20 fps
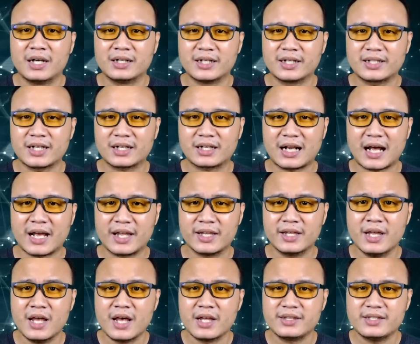และถ้าใคร
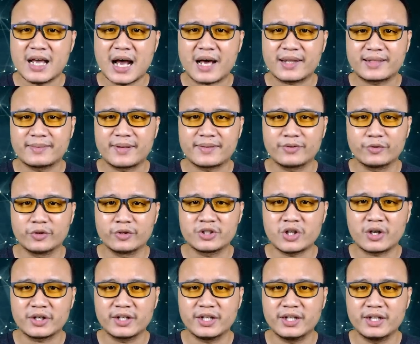อยากสนับสนุน
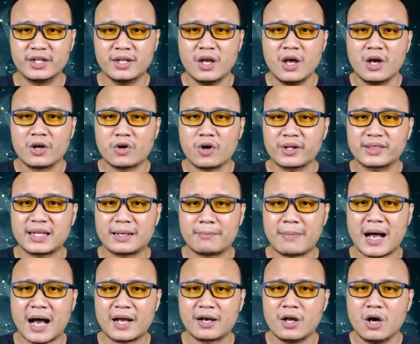ช่องนี้ก็สา
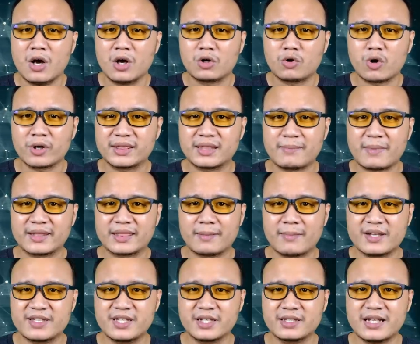มารถกดสมัครส
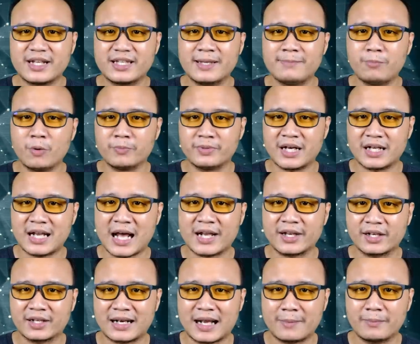มาชิกได้ที่ปุ่มด้านล่าง
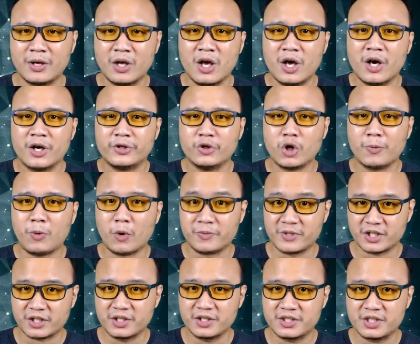นะครับโดยผม
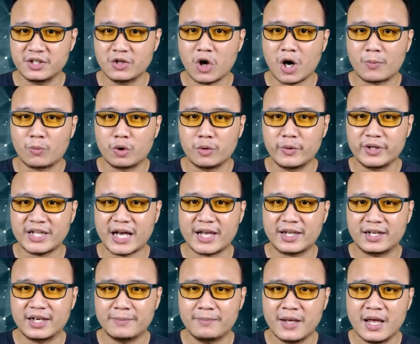จะขึ้นชื่อขอบคุณไว้ท้าย
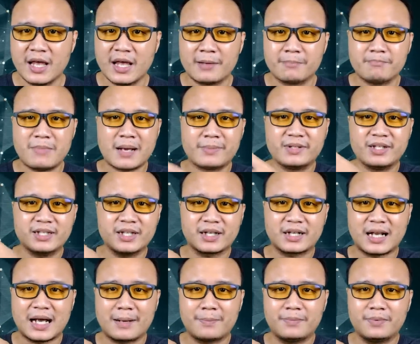คลิปแบบนี้
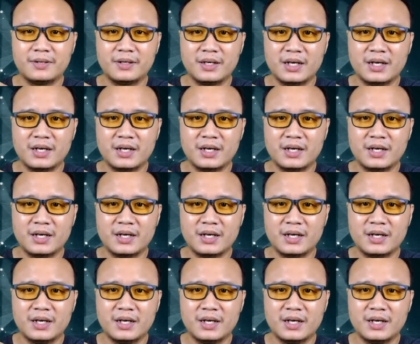นะครับ